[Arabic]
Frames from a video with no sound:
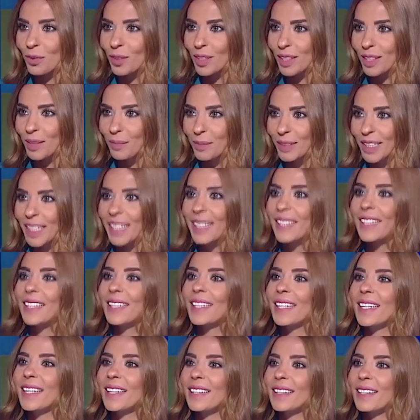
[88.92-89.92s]

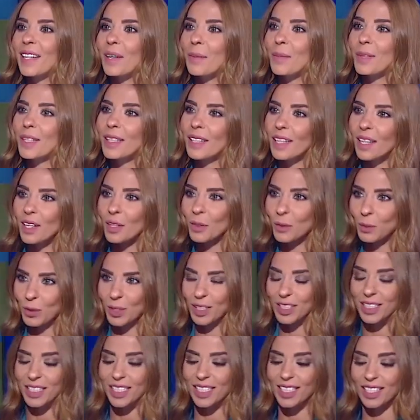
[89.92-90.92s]
امكانيات عملنا
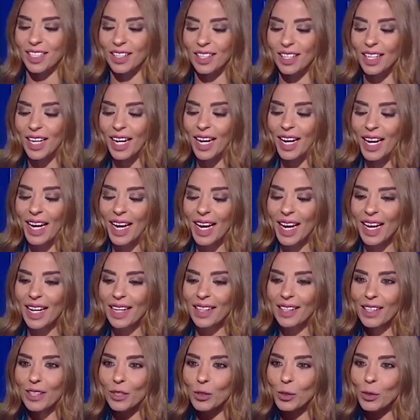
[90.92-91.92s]
اقوى انتصار
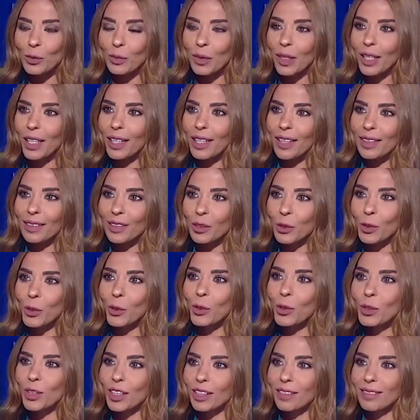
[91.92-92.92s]
لنشوف هلا
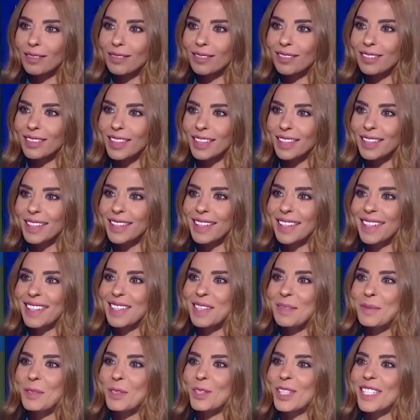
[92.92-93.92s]
كورونا قد ايه
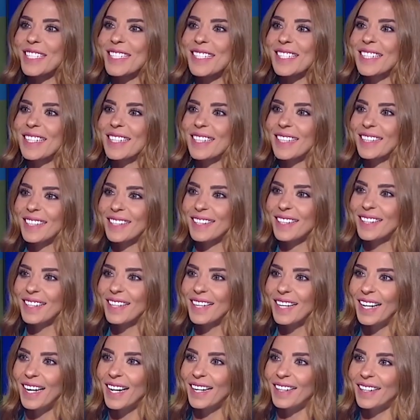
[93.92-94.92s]
نحن منتصرين
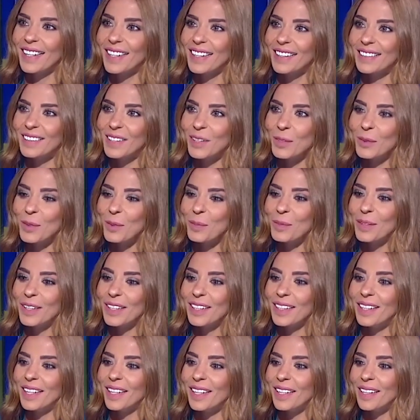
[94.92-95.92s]
على هذا
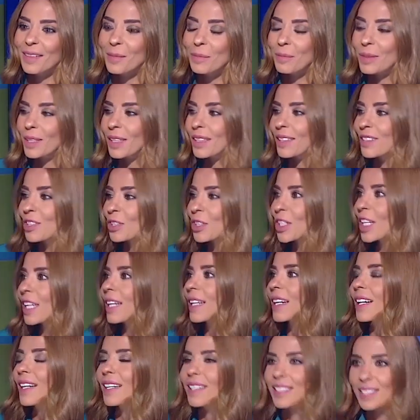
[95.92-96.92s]
الوباء هلا
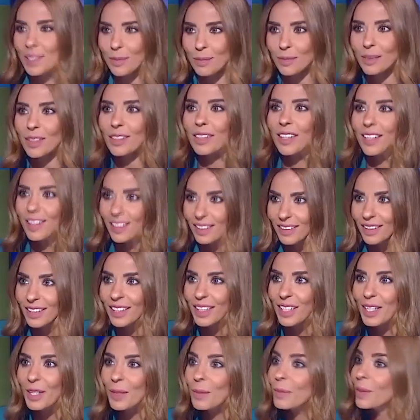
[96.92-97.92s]
بالشارع اذا بتظهر
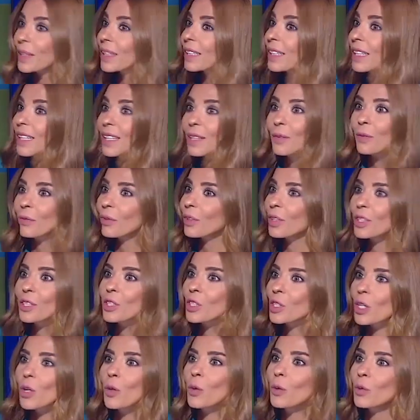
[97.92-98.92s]
نعم. بتلاقي في
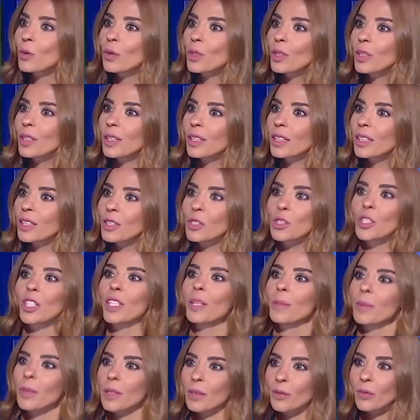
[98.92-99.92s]
جو
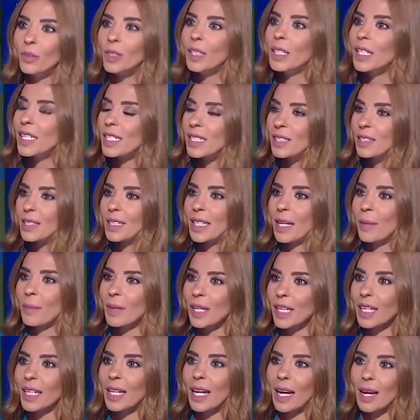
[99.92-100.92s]
ايجابي في ناس
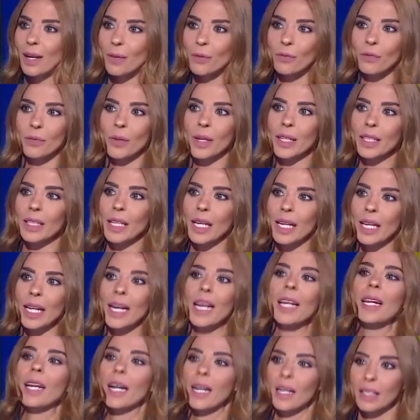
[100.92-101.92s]
كمان خف هيدا
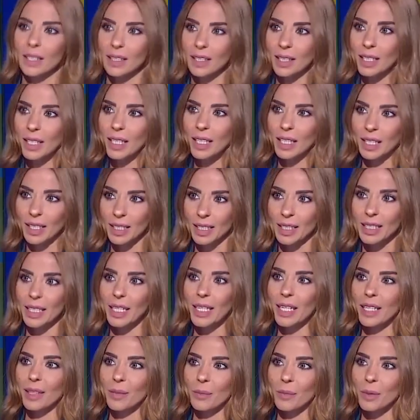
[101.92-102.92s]
الهلع اللي
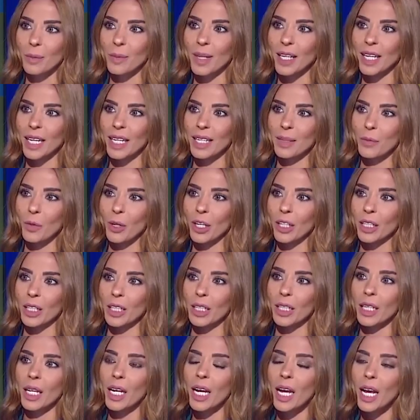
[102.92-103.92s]
كان بمرحله
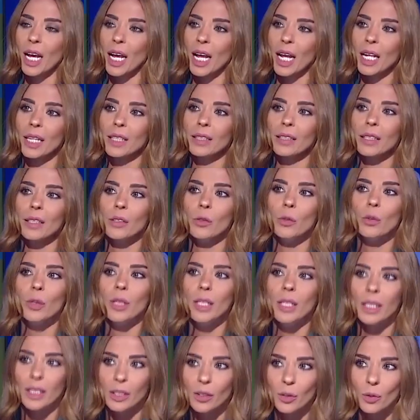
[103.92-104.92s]
معينه هل
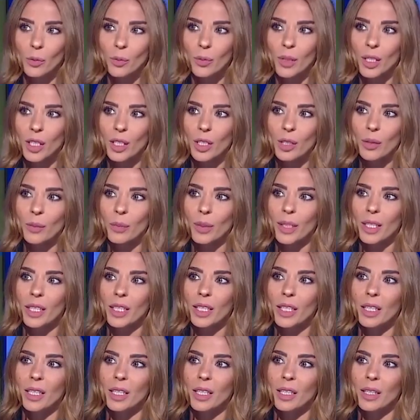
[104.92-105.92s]
تقول اليوم
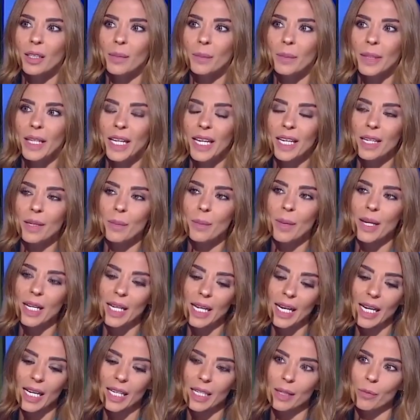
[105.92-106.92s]
بان باي
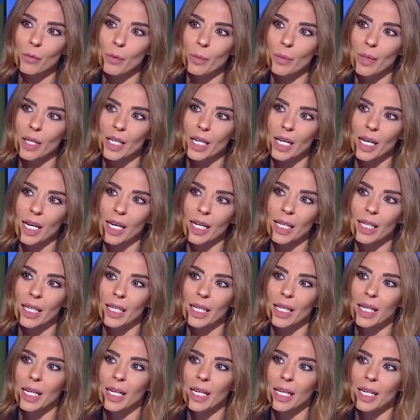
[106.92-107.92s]
مرحله من
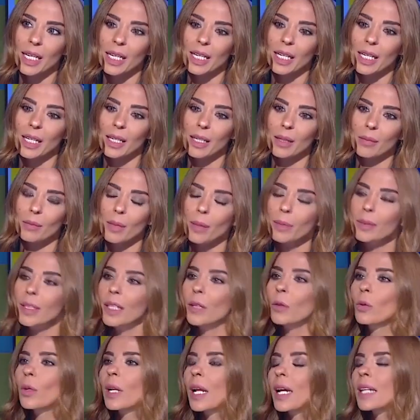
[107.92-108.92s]
مراحل آه، ما
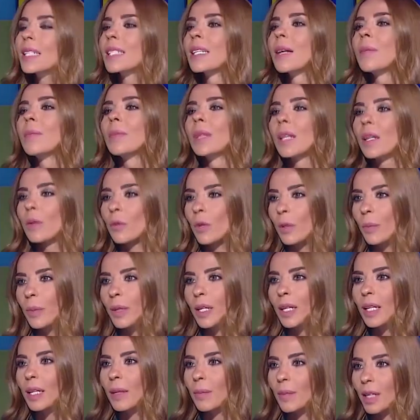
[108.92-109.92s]
بدنا نقول هزمنا
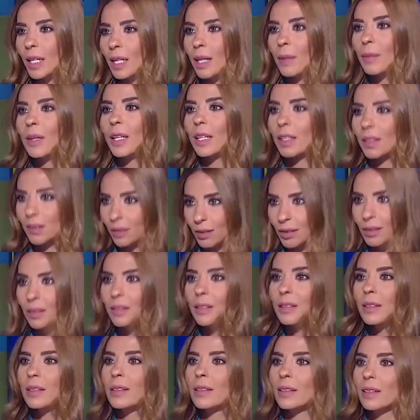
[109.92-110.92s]
الوباء لما كمان صح
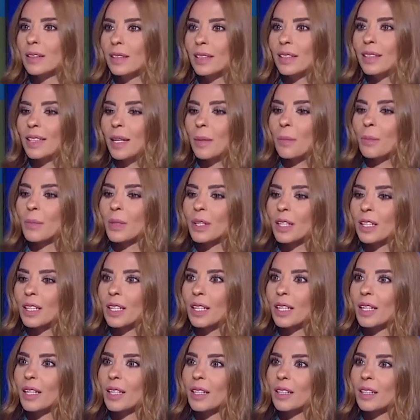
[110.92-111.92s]
نكبر
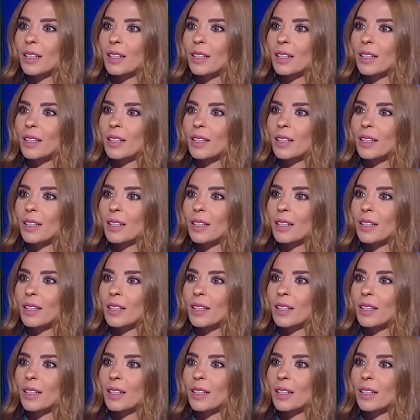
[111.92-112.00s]
آه، يصير